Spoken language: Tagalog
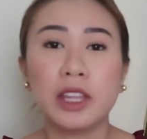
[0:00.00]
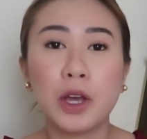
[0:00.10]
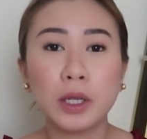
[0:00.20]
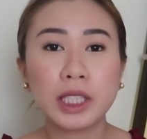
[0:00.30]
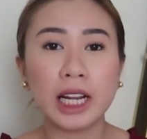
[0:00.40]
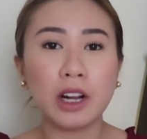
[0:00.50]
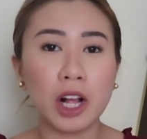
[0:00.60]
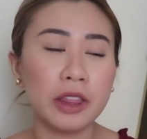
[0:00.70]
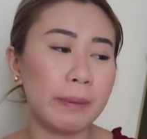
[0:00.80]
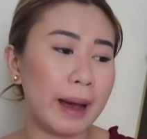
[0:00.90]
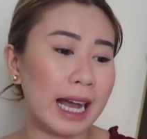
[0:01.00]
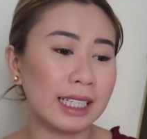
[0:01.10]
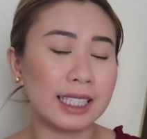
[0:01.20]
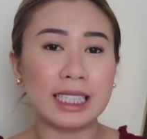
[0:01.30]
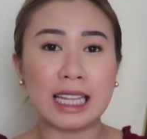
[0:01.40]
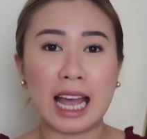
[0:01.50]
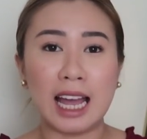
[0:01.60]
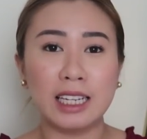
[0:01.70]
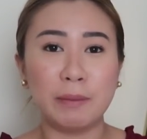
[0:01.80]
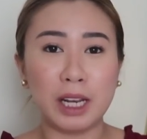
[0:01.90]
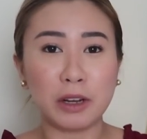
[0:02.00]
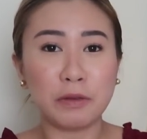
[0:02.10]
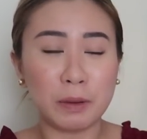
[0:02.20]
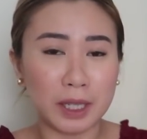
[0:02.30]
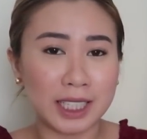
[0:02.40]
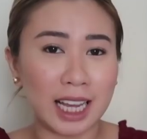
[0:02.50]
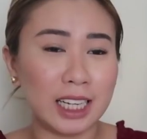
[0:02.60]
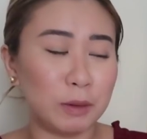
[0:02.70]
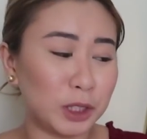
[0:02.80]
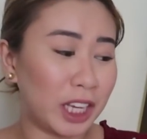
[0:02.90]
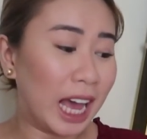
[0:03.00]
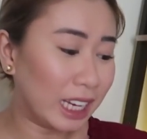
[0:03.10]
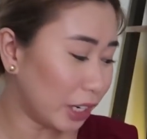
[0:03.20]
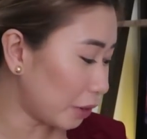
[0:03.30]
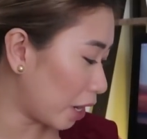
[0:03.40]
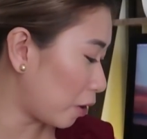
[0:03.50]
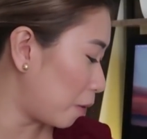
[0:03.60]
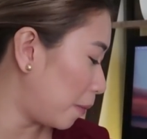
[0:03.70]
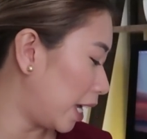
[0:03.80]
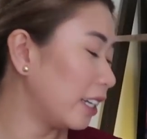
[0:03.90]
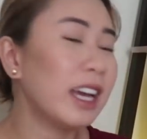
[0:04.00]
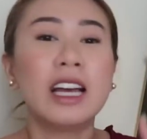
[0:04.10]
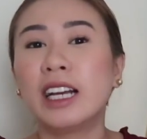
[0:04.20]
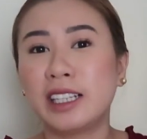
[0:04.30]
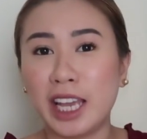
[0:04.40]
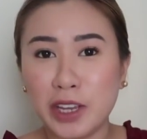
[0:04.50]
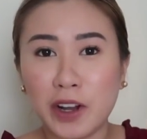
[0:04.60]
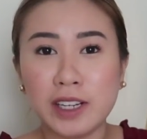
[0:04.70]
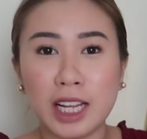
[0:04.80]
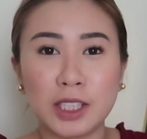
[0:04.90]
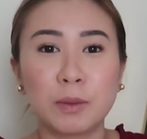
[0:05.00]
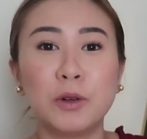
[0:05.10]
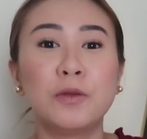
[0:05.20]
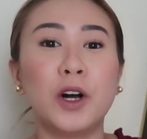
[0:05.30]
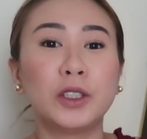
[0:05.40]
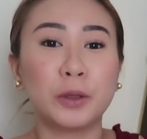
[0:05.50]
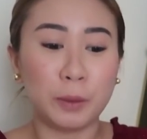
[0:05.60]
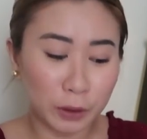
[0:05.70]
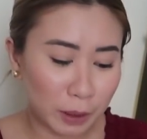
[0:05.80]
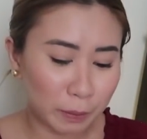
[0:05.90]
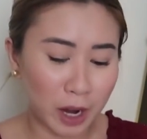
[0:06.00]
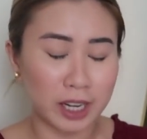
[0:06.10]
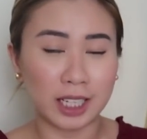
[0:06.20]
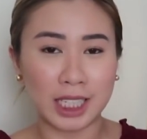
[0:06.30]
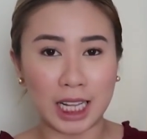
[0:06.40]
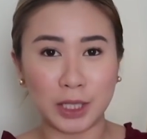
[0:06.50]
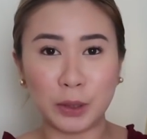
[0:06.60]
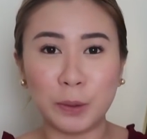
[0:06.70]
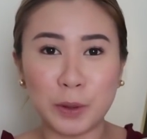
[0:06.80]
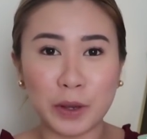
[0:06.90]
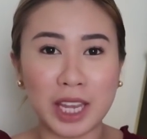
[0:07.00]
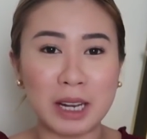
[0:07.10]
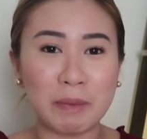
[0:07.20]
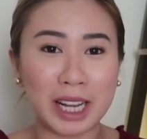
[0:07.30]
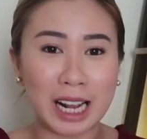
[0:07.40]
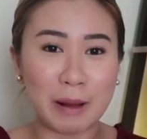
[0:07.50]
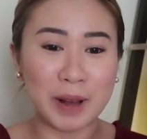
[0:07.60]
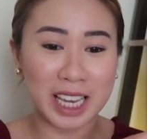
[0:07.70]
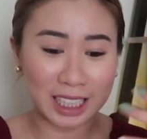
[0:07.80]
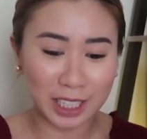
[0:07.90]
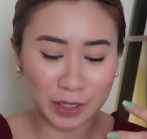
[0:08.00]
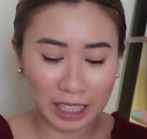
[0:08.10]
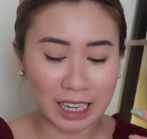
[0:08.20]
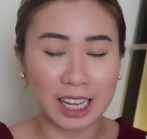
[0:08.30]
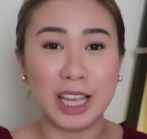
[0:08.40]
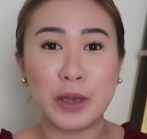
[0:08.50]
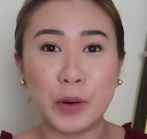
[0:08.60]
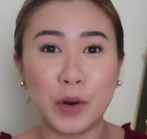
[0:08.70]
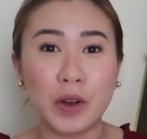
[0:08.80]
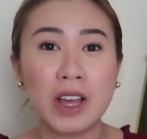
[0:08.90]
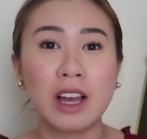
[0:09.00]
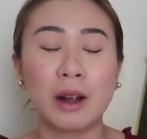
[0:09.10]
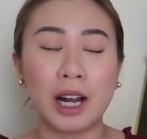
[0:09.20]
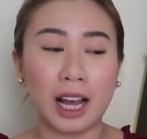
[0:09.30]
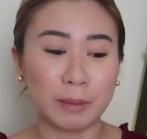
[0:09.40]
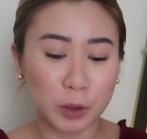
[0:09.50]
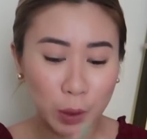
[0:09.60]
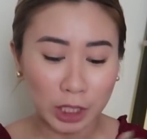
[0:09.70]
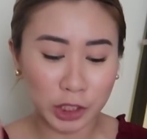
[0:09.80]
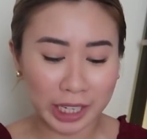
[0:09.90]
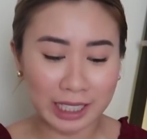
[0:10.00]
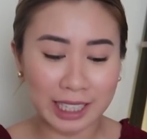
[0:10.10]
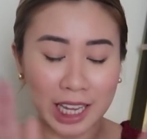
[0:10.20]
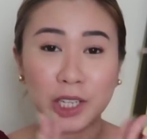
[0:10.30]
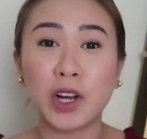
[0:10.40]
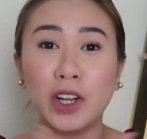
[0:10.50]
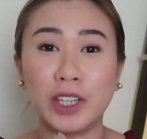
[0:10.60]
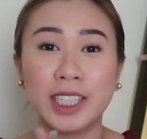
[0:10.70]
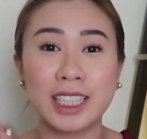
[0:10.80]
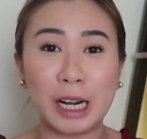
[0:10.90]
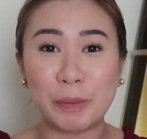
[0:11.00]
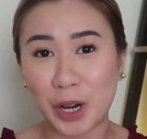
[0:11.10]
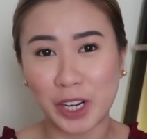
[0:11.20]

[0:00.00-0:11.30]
Okay, those are all the bags na nabili ko from Lazada which I highly recommend. Ngayon, let's move on to beauty products. I'll zoom you in para makita nyo talaga yung um, swatches and colors ng